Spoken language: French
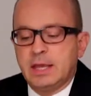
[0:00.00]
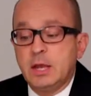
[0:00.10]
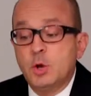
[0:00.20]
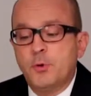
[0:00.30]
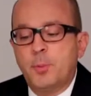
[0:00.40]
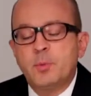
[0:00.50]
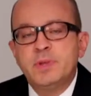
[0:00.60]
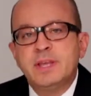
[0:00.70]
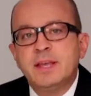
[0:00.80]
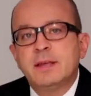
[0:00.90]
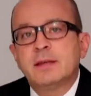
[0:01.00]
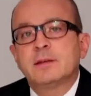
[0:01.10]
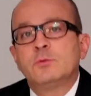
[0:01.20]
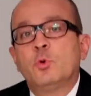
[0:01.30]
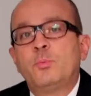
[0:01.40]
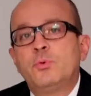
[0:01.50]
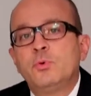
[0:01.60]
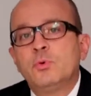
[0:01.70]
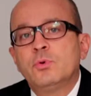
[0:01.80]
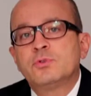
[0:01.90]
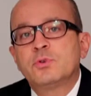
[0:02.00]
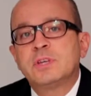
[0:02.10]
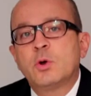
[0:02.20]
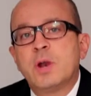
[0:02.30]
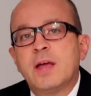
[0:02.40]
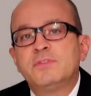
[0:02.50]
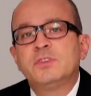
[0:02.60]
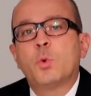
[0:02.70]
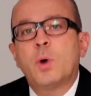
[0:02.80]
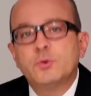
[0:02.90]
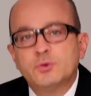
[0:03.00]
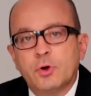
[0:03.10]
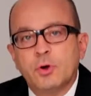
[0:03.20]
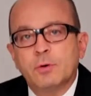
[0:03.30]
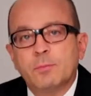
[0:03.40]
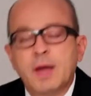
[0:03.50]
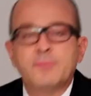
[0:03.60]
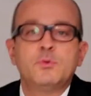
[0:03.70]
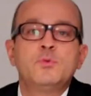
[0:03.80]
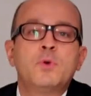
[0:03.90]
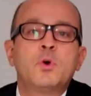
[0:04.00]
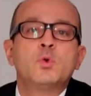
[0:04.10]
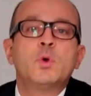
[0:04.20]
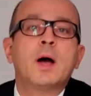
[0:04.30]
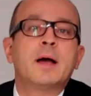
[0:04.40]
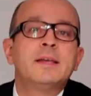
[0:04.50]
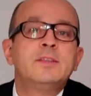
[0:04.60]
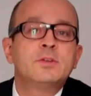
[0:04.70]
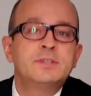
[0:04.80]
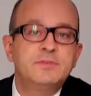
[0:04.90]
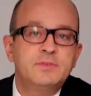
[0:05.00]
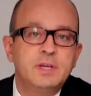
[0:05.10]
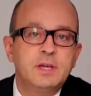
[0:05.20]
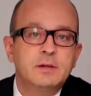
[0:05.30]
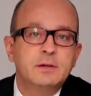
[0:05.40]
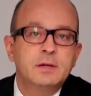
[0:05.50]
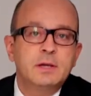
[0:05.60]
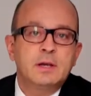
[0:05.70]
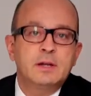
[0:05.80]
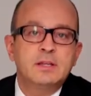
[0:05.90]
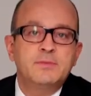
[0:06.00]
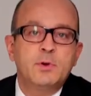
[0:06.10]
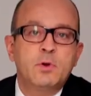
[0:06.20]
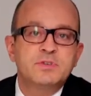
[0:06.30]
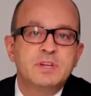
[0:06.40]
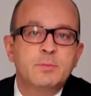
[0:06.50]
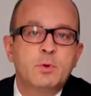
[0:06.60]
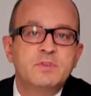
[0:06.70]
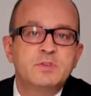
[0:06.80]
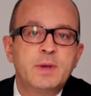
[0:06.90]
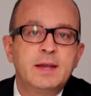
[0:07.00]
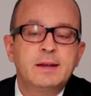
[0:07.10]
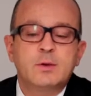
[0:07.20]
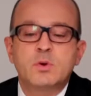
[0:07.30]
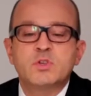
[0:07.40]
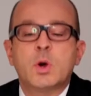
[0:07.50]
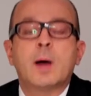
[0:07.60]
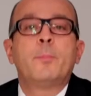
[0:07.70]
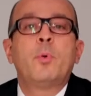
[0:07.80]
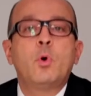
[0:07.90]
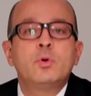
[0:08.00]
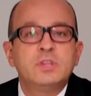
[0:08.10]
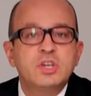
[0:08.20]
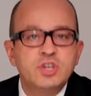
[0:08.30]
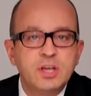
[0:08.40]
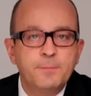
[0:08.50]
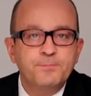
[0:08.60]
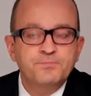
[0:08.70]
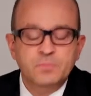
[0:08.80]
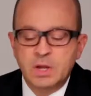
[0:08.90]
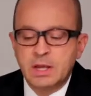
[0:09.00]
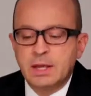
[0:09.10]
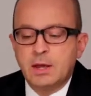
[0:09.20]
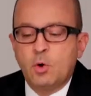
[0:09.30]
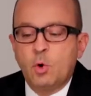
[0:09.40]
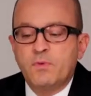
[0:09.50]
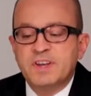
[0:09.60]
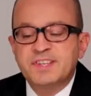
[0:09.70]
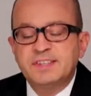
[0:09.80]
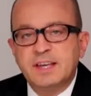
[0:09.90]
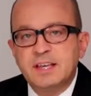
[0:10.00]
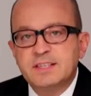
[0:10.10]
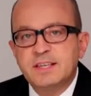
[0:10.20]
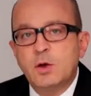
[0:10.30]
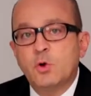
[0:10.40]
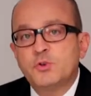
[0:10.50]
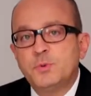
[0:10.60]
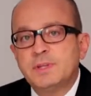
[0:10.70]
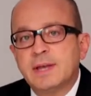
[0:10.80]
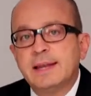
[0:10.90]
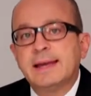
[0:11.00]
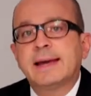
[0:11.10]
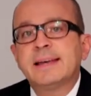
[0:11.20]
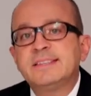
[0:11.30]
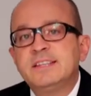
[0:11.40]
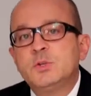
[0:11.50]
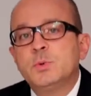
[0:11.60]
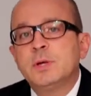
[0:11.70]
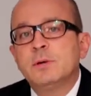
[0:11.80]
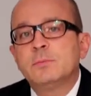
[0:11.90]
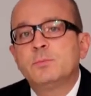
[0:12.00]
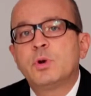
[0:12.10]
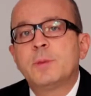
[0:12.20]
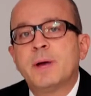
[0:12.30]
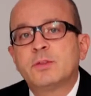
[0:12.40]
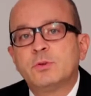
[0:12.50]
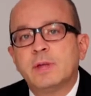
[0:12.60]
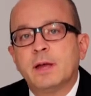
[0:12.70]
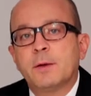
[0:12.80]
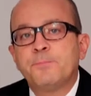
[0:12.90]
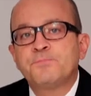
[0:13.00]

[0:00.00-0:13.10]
il ne faut pas oublier non plus ce qui relève des droits d'auteur. Bref, une fois qu'on aura identifié les différents éléments visuels, qu'on les aura protégés, on va s'intéresser ensuite à les restituer pour les partenaires.